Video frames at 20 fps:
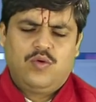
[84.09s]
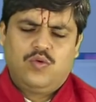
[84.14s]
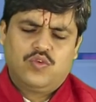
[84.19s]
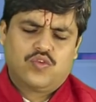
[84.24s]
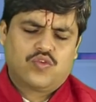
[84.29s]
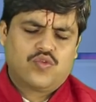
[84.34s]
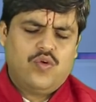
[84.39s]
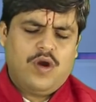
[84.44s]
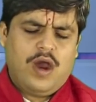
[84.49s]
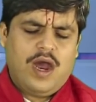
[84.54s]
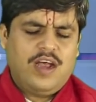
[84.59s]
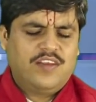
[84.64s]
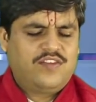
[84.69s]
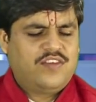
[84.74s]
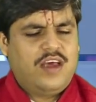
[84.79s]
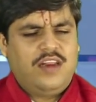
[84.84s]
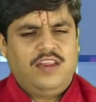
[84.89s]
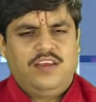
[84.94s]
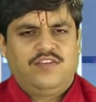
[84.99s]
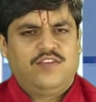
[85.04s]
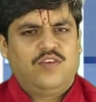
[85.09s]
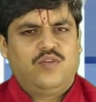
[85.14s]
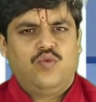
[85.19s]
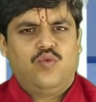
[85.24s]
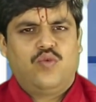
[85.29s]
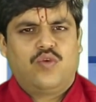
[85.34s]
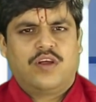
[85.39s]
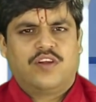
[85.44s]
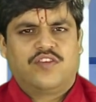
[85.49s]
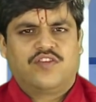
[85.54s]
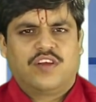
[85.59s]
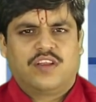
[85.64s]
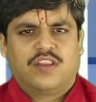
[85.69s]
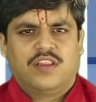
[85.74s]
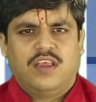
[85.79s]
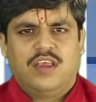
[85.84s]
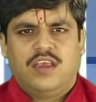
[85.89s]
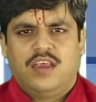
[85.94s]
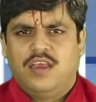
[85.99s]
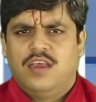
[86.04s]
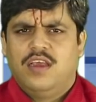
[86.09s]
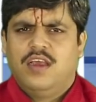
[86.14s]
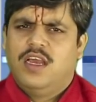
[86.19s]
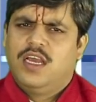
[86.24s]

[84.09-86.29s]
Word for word: उसको आसानी से दूर कर सकते हैं